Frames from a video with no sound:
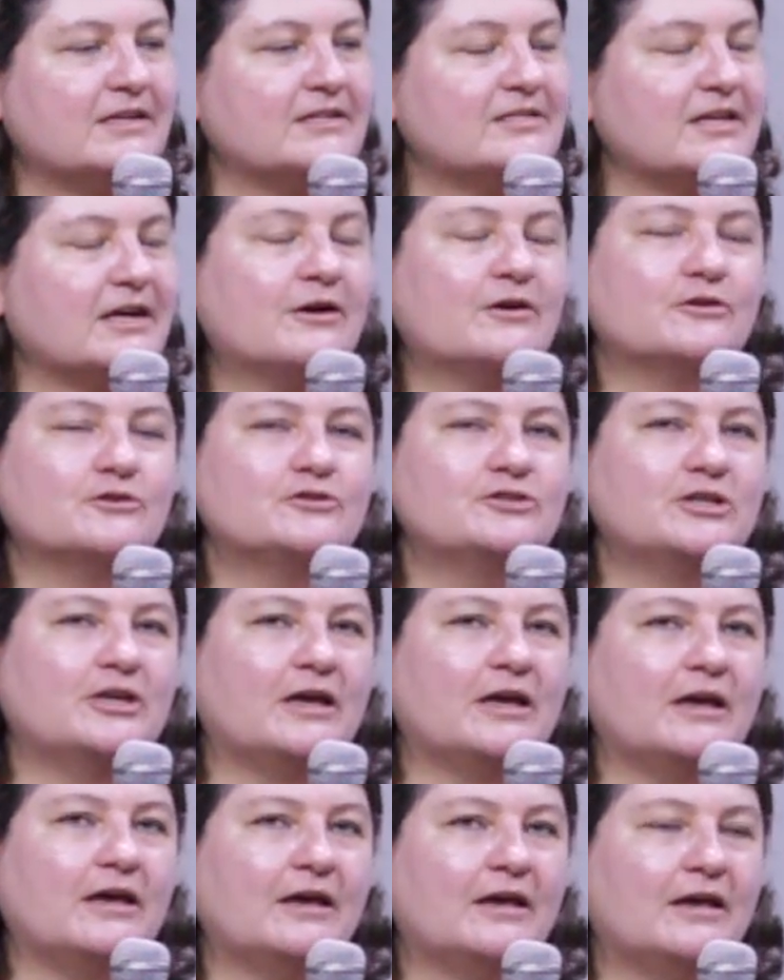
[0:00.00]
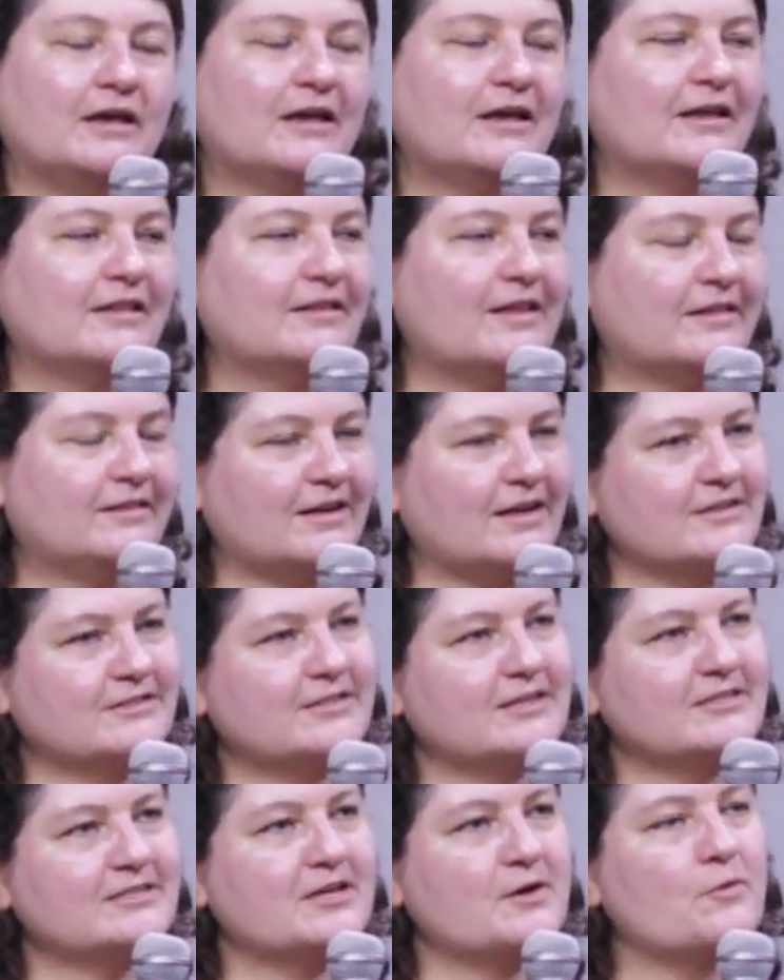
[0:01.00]
de ese crochet, detrás
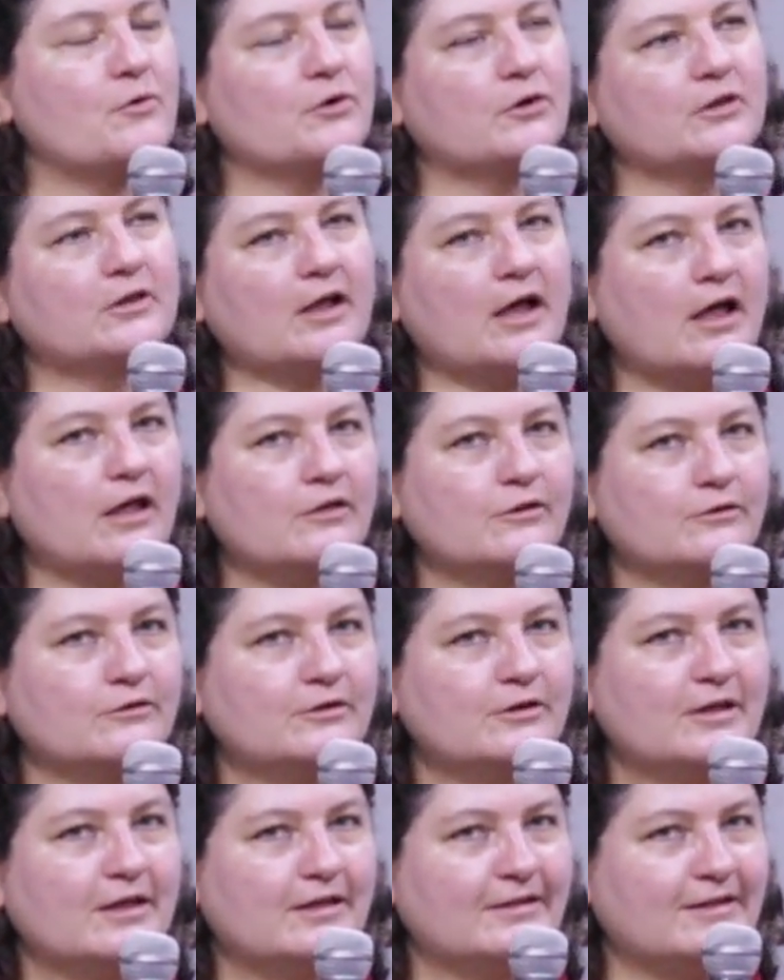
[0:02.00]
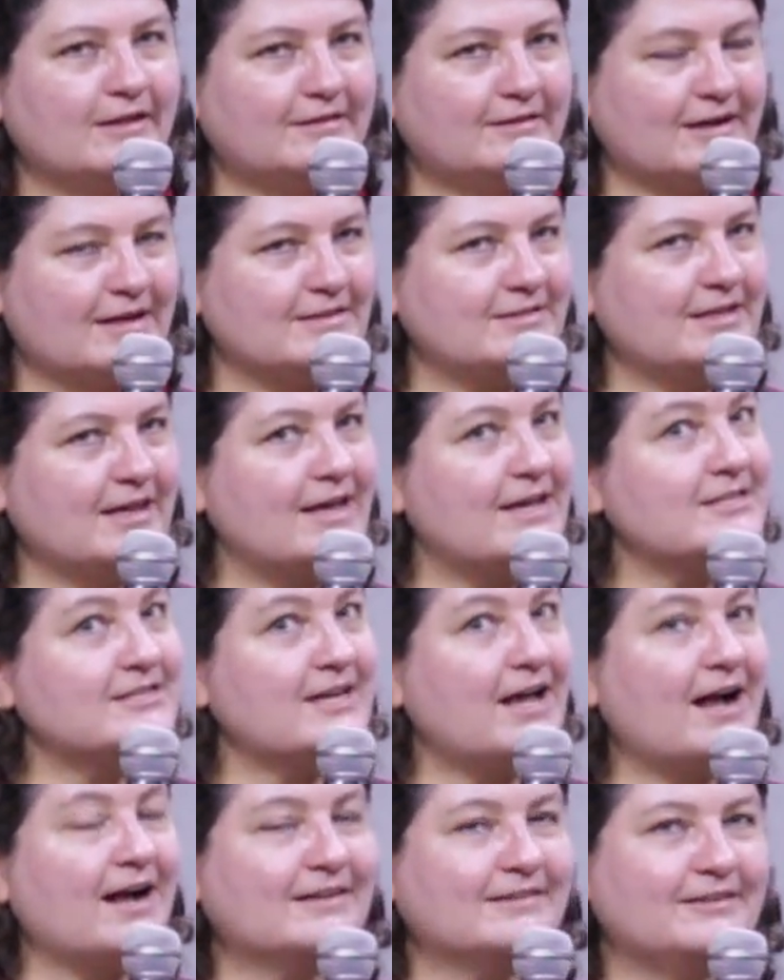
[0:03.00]
de ese bordado, detrás de
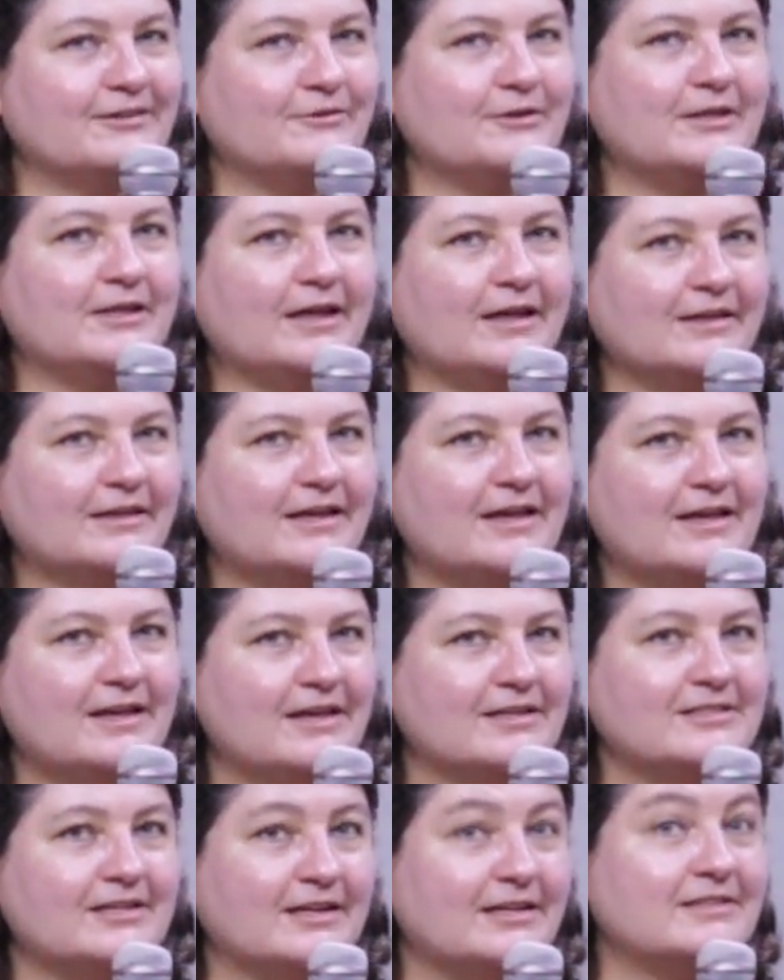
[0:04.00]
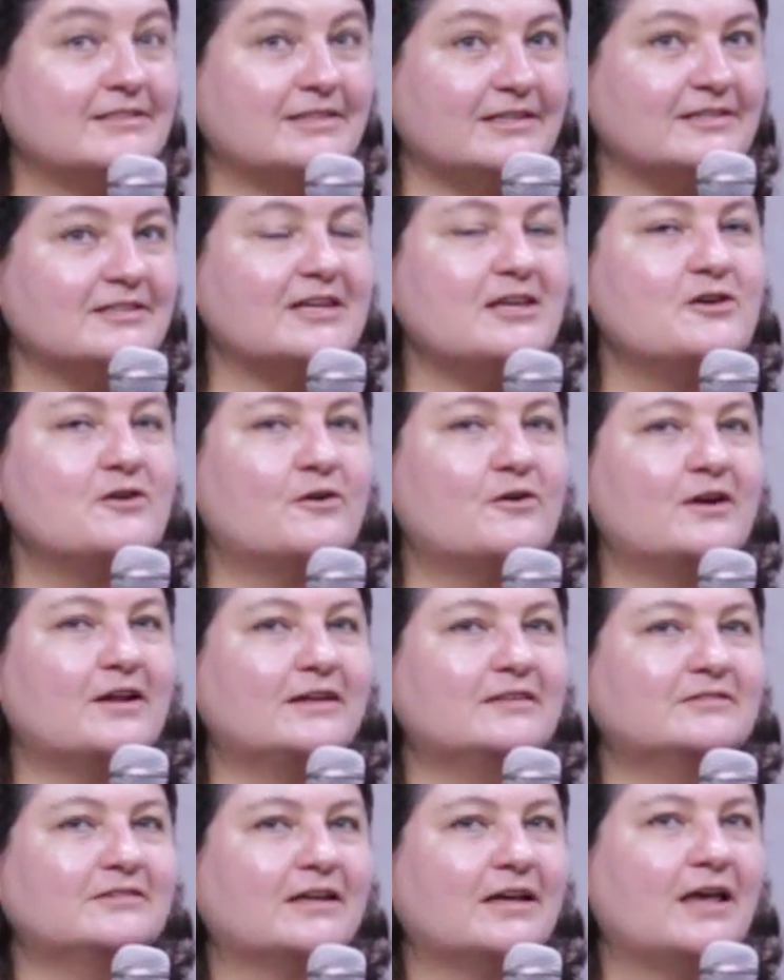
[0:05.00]
esa actividad que hacen estas
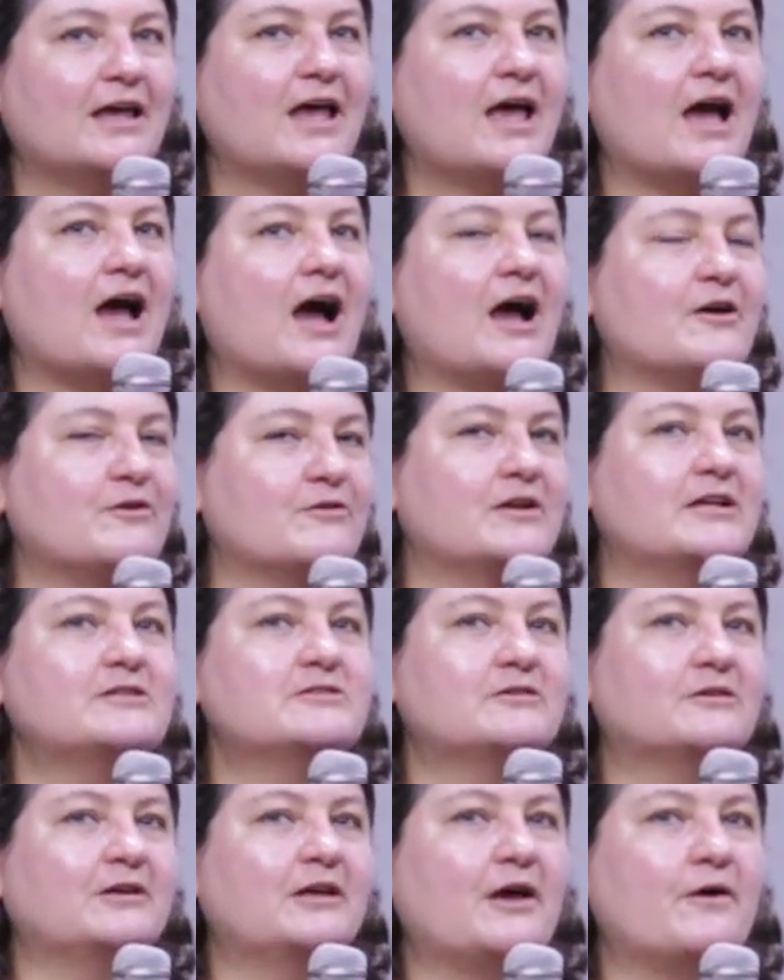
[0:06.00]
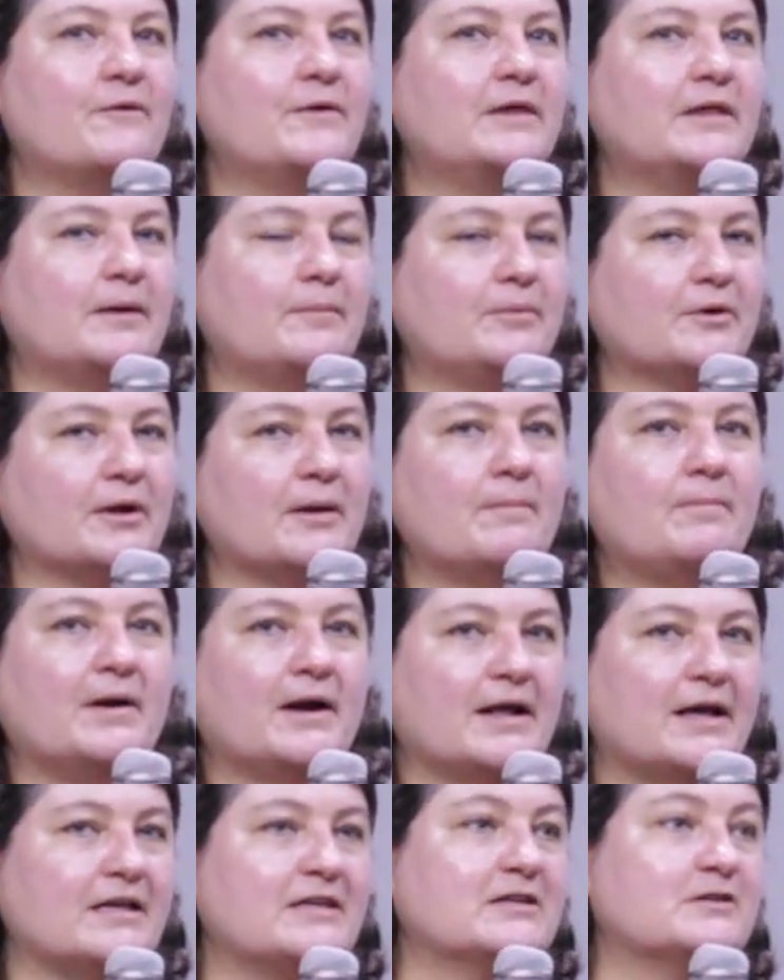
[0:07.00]
señoras, hay una historia de vida, porque
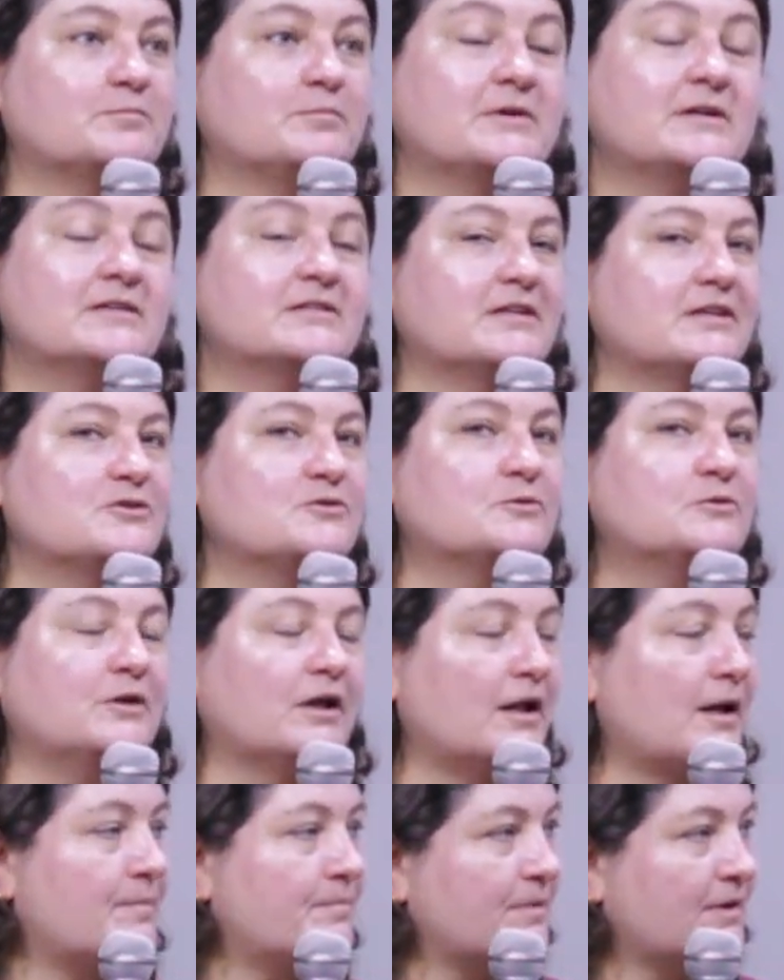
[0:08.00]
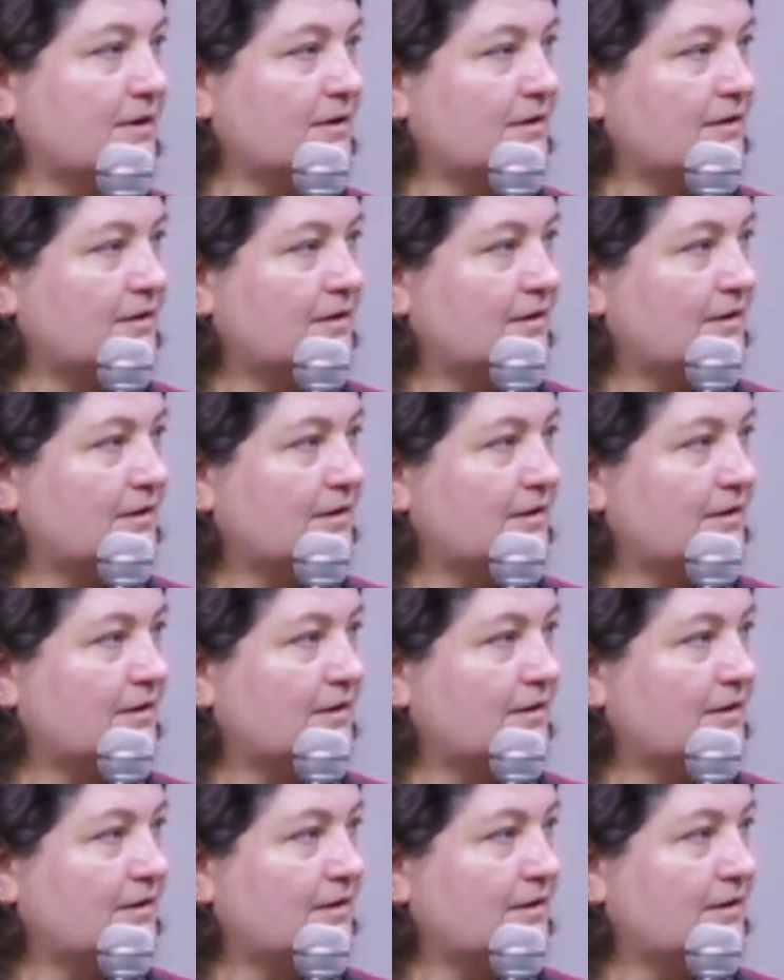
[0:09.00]
para ellas puede ser su terapia.